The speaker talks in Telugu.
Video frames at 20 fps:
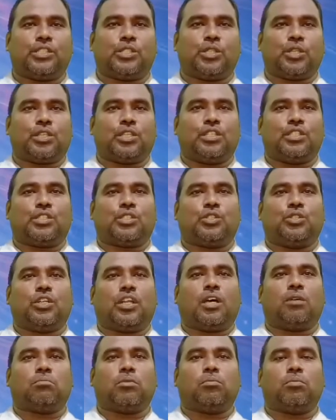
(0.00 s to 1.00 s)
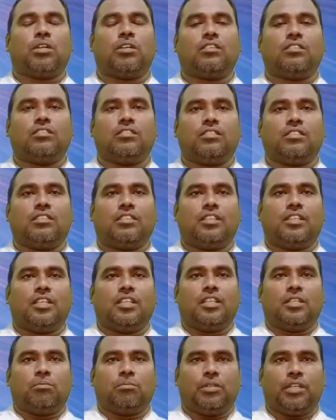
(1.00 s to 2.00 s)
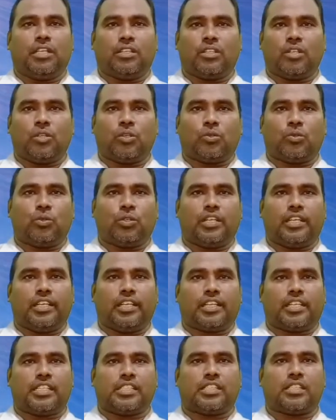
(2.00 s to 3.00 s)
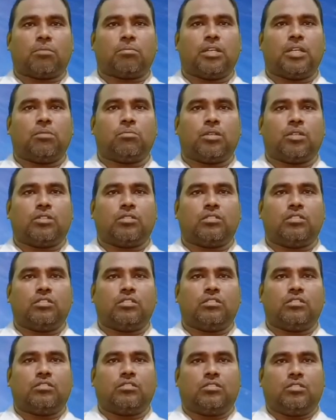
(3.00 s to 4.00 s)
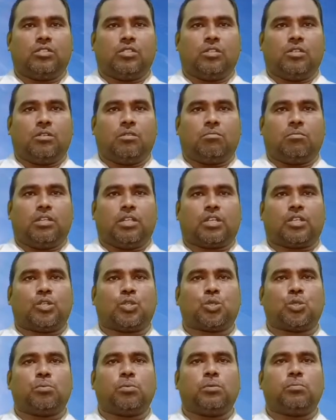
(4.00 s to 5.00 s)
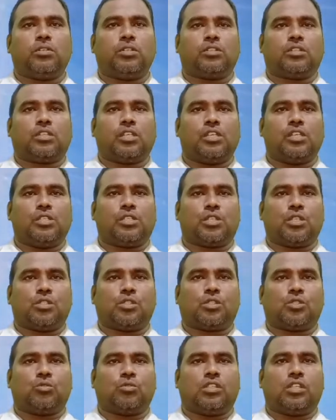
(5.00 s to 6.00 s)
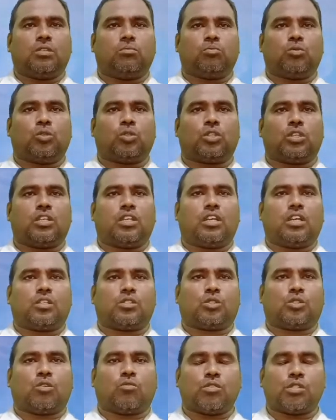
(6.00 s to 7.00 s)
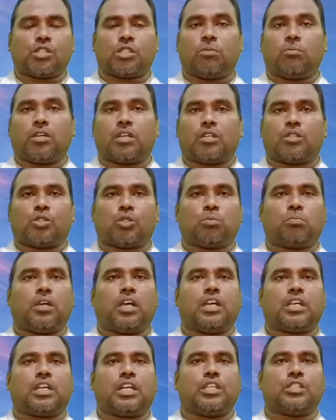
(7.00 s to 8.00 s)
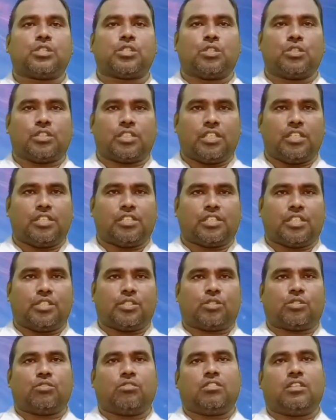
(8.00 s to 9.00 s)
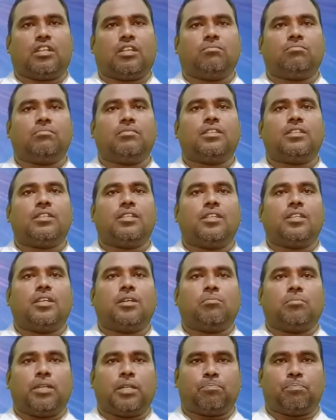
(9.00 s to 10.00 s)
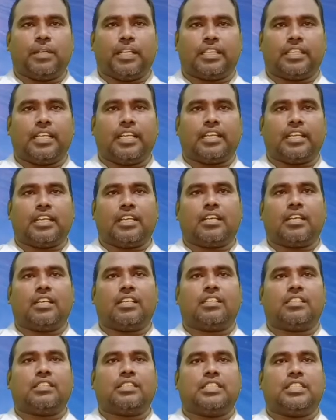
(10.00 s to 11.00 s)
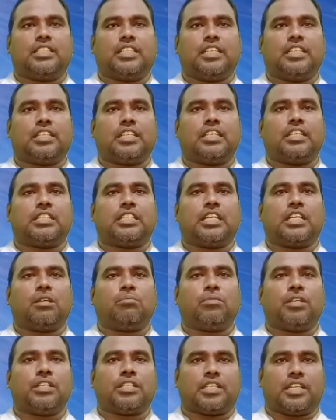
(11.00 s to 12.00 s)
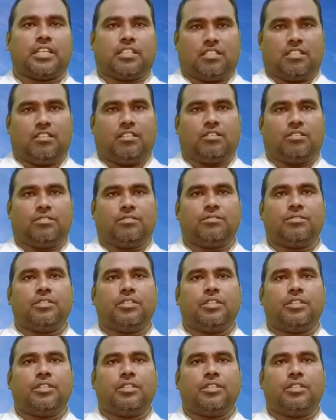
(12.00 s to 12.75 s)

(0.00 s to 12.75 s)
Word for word: యేసుక్రీస్తు నామంలో మీ అందరికి కూడా యొక్క సమయమందు యొక్క శుభములు తెలియజేస్తూ ఉన్నాం నూతన యొక్క సంవత్సరం యొక్క శుభాకాంక్షలు తెలియజేస్తూ ఉన్నాం మరి ప్రత్యేకంగా ఈ జీటీ జరేమియా ఛానల్లో